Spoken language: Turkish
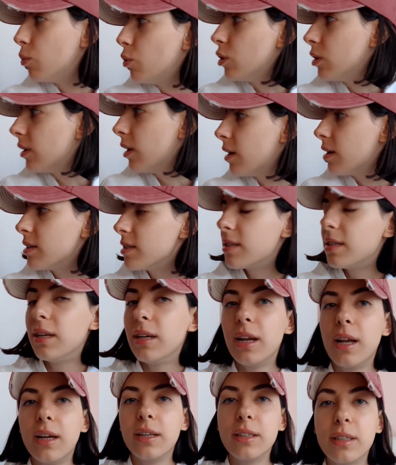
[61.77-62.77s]
Bu arada
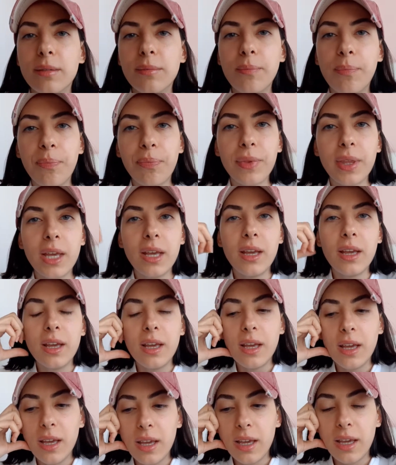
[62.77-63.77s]
hazırlandım.
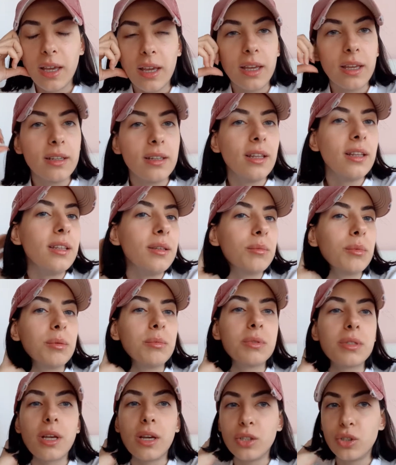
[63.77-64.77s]
Ee, dediğim
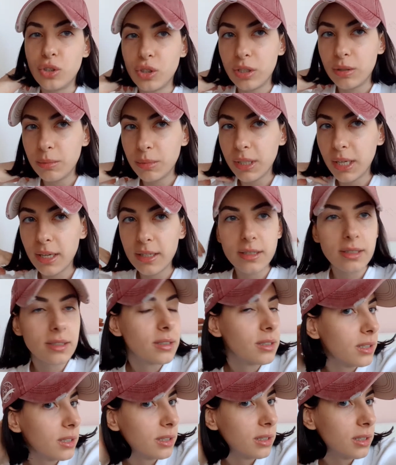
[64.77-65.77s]
gibi saçlarımı
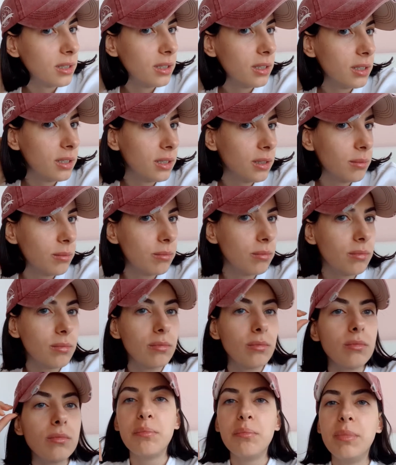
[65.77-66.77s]
kestirdim.
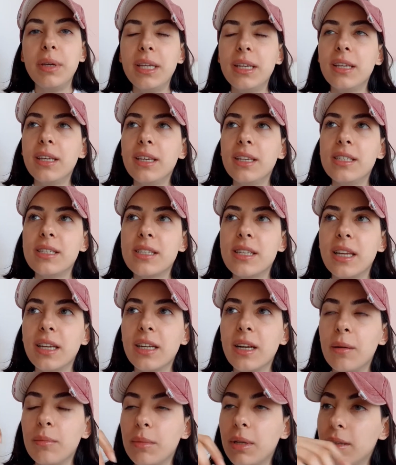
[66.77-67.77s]
Beni
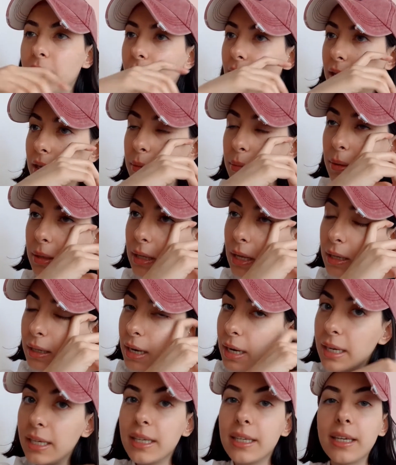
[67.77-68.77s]
Instagram'dan takip
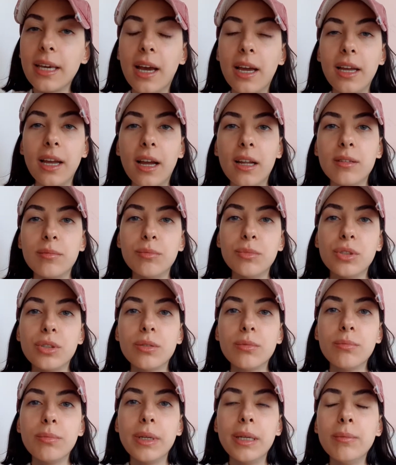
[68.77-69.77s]
edenler hikaye
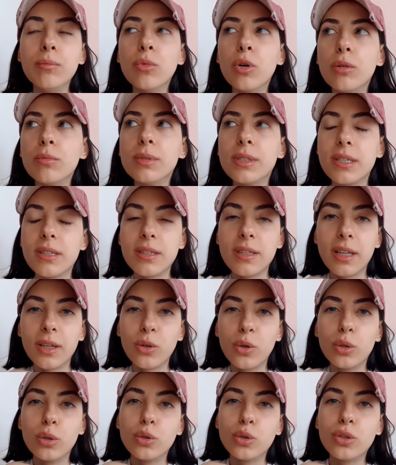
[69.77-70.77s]
atmıştım. Bilmiyorum sizin de
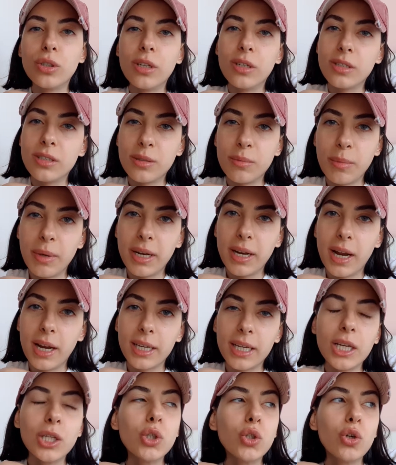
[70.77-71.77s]
görüşlerinizi
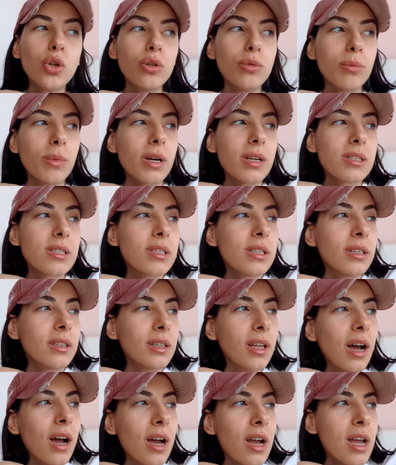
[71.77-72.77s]
merak ediyorum
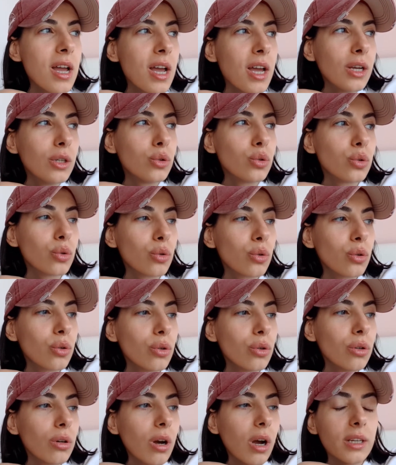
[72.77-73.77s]
aslında.
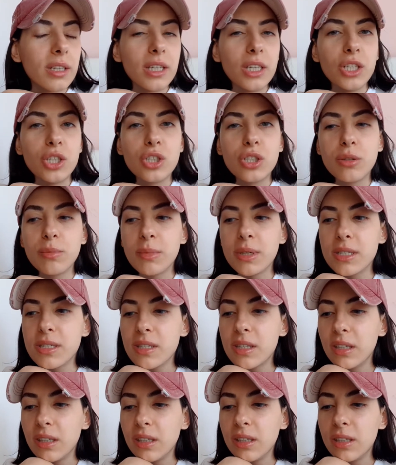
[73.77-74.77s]
Çünkü hani içime
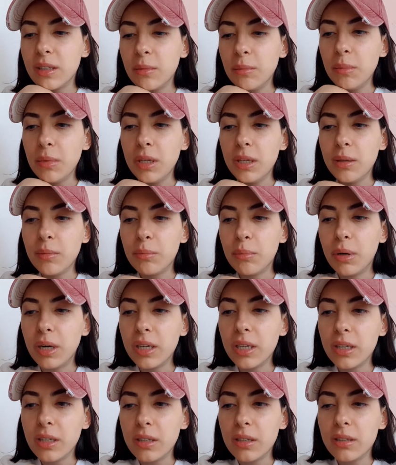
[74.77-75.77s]
sindi mi,
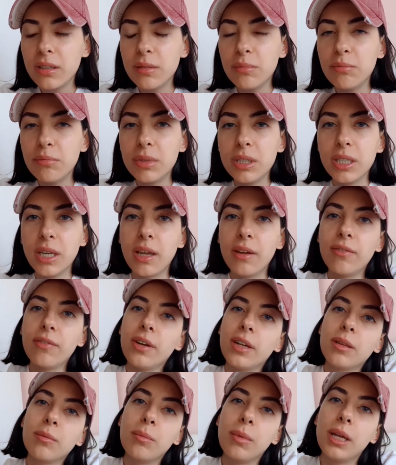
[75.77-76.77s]
bayıldım mı,
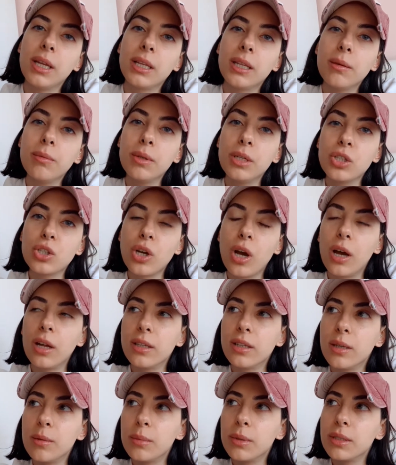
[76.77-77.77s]
nefret mi ettim hiç
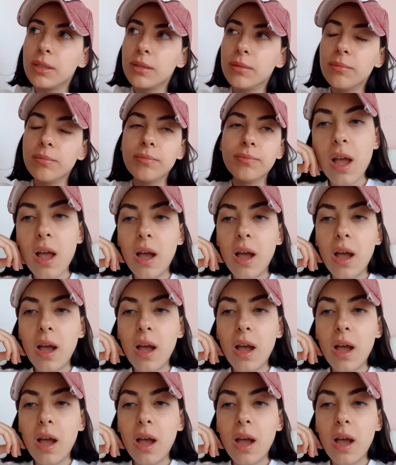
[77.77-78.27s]
anlamadım.